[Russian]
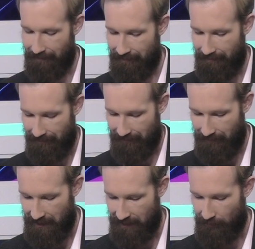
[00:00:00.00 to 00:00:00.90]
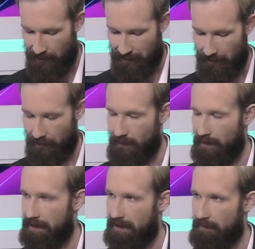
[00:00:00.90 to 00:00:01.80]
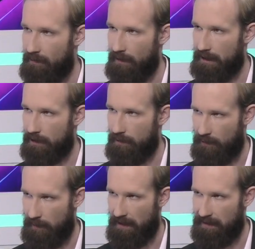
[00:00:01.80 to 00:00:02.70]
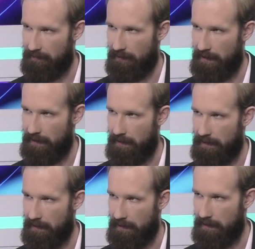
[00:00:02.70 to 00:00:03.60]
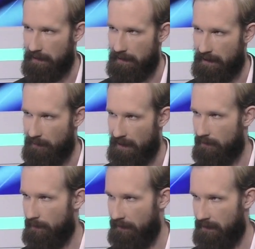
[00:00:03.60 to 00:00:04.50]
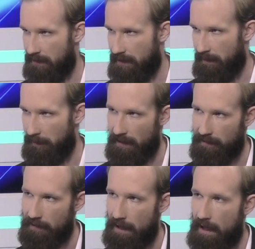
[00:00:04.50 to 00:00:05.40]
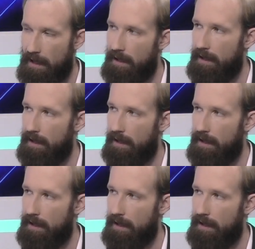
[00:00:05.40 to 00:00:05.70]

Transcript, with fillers: мы немножко затронули тему наших успехов, да, а, ребята привели несколько примеров. Э,